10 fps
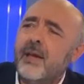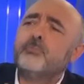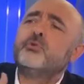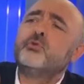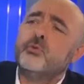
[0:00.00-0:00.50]

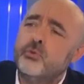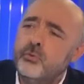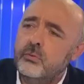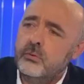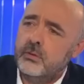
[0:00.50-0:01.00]

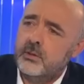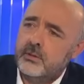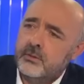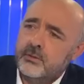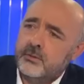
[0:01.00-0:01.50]
absolue
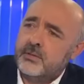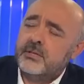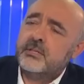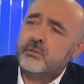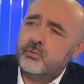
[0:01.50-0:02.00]

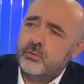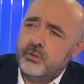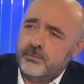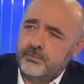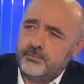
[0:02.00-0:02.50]
d'inquiétude.